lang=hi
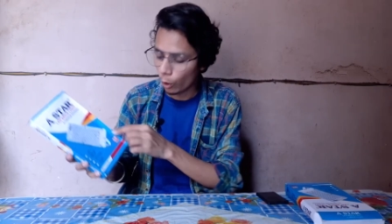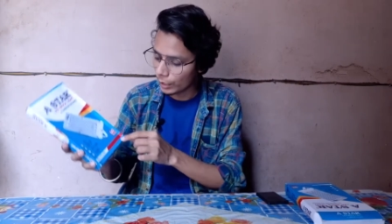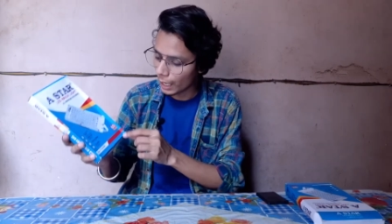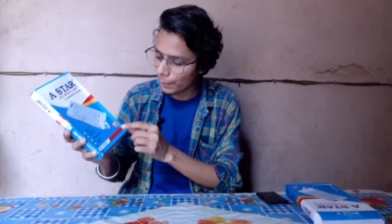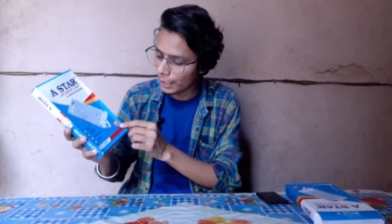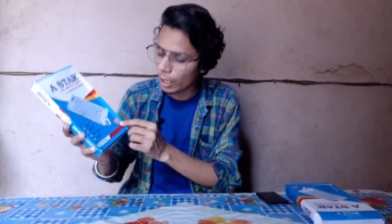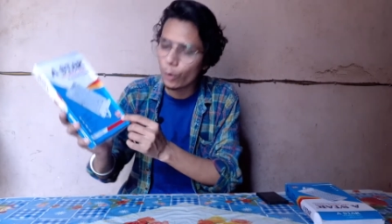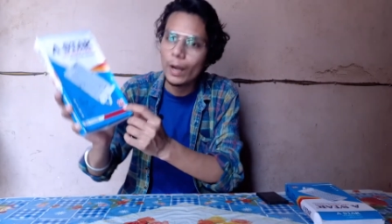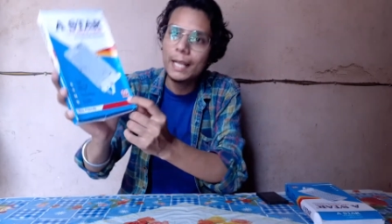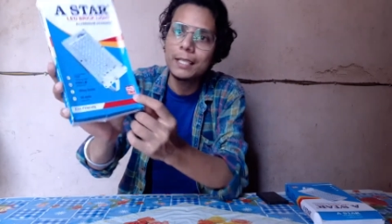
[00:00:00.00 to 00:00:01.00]
और यहाँ पे लिखा
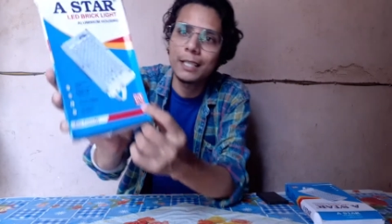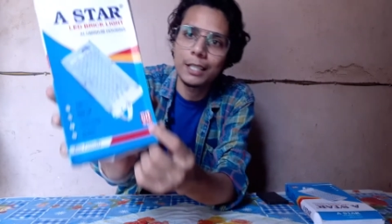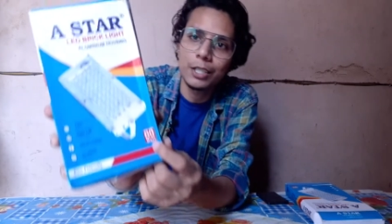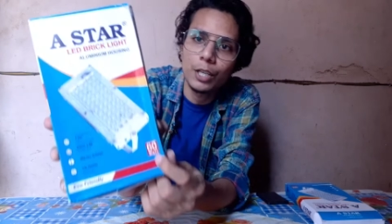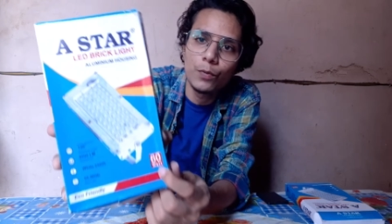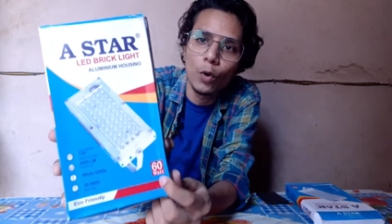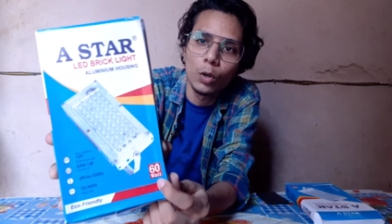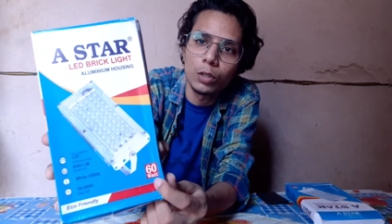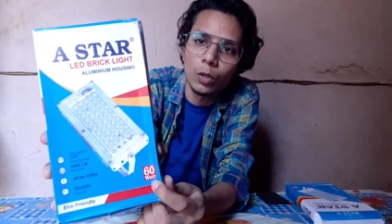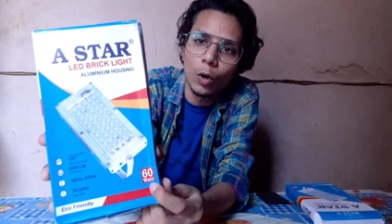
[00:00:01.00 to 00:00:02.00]
हुआ है 60
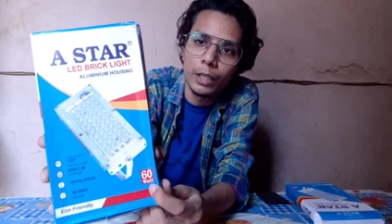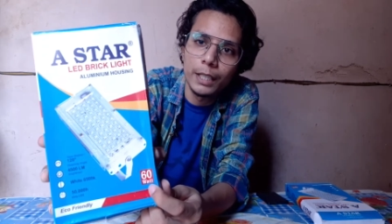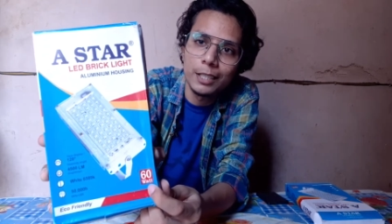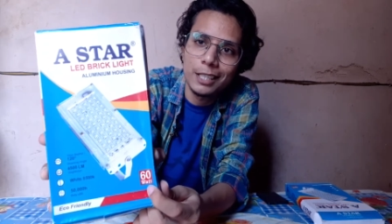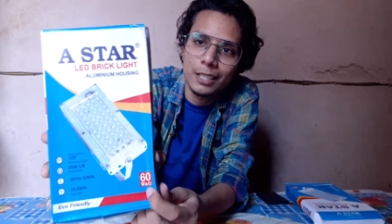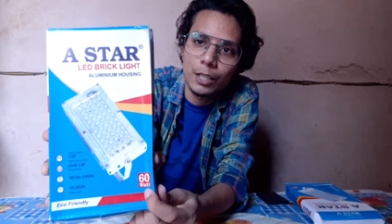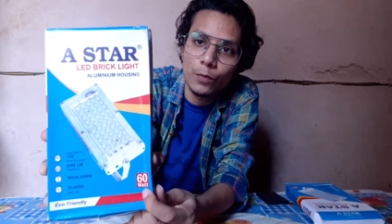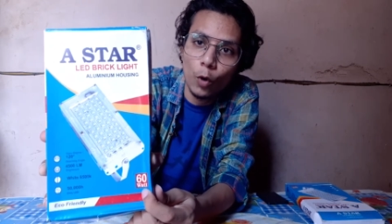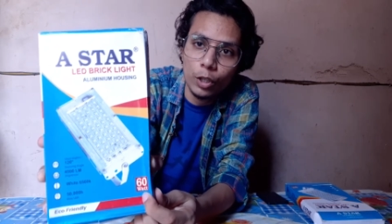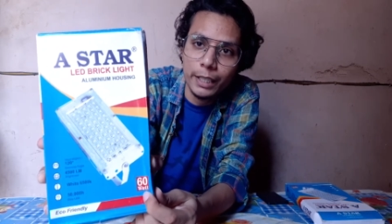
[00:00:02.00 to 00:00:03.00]
वॉट और ये 60
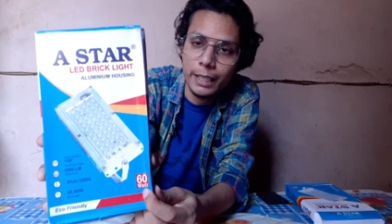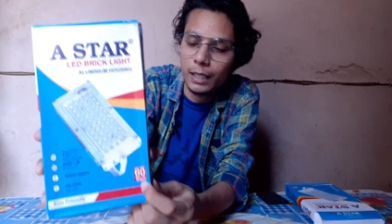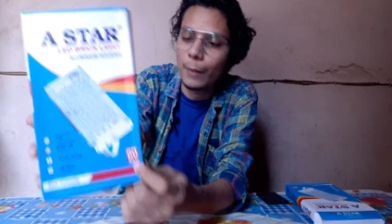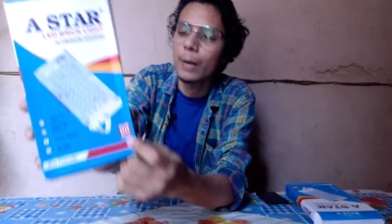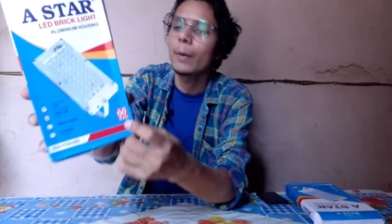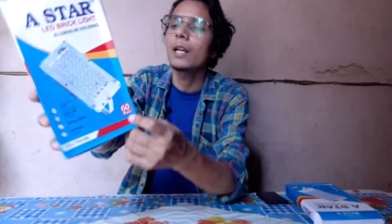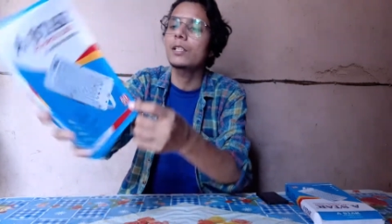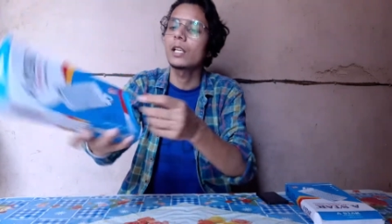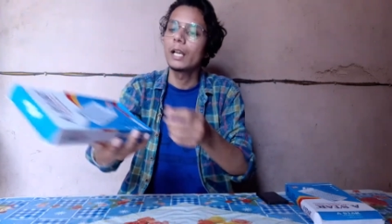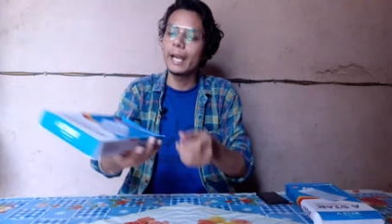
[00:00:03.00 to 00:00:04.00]
वॉट की हमारे पास